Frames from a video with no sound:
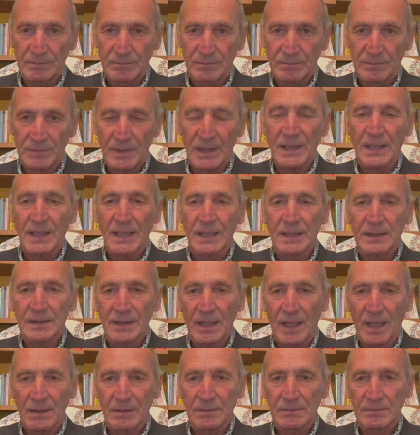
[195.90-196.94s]
In
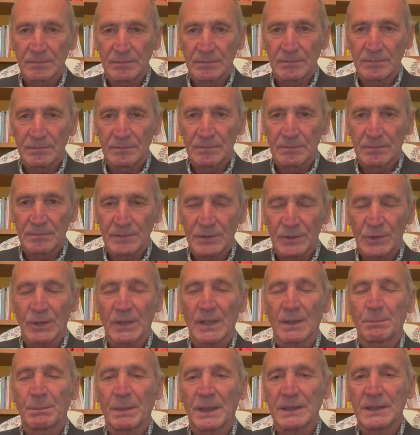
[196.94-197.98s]
realtà c'è una
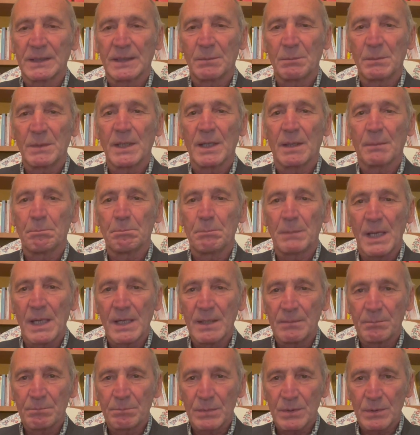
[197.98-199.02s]
pandemia
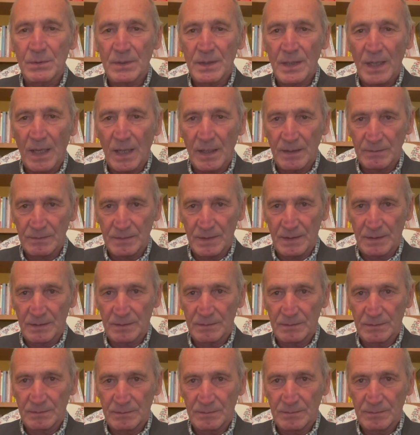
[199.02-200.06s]
ben più grave,
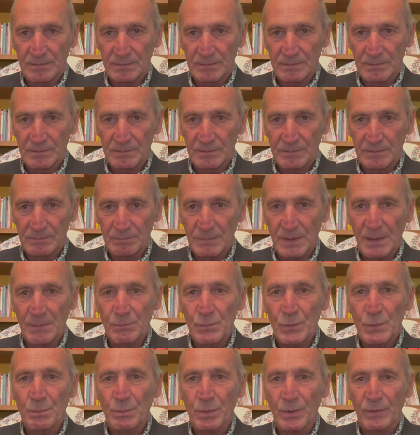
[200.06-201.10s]
ben
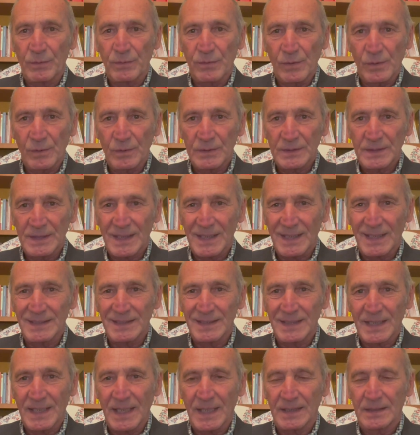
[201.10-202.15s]
più profonda e
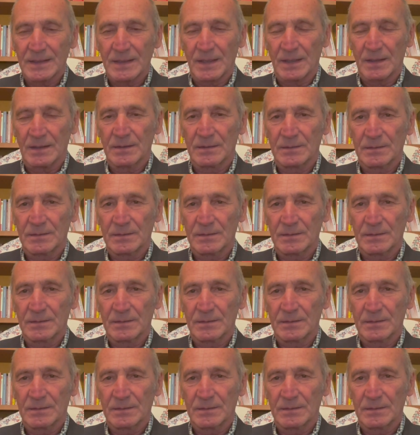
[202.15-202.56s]
radicata,